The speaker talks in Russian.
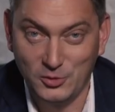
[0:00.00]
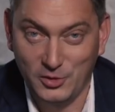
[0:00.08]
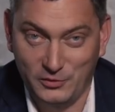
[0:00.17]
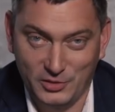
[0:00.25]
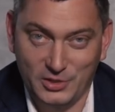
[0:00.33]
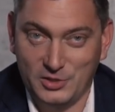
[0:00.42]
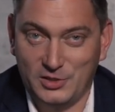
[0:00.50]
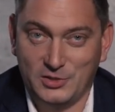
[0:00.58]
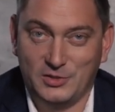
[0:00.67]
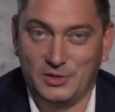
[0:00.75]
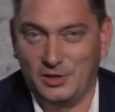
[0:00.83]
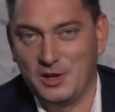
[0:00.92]
Лучшие всегда же
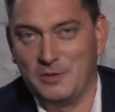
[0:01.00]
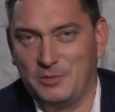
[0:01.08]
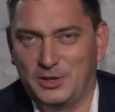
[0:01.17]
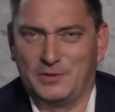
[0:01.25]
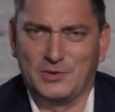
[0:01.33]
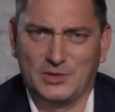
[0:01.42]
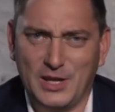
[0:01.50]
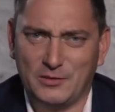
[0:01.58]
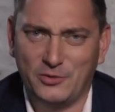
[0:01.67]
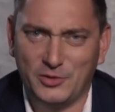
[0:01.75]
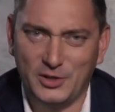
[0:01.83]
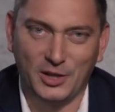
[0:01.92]
должны подтверждать
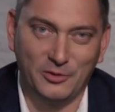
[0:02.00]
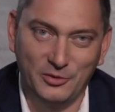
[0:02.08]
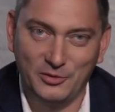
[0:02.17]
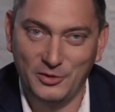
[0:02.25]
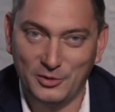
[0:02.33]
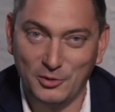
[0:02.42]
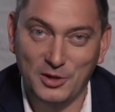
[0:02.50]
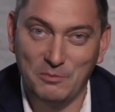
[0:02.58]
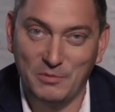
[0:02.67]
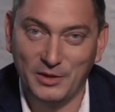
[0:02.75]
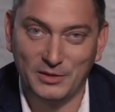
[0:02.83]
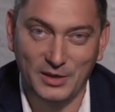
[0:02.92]
свой статус не только
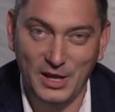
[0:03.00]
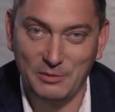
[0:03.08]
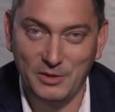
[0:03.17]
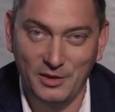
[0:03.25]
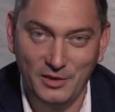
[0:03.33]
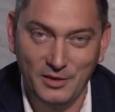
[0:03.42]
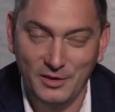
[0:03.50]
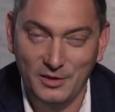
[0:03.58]
понтами,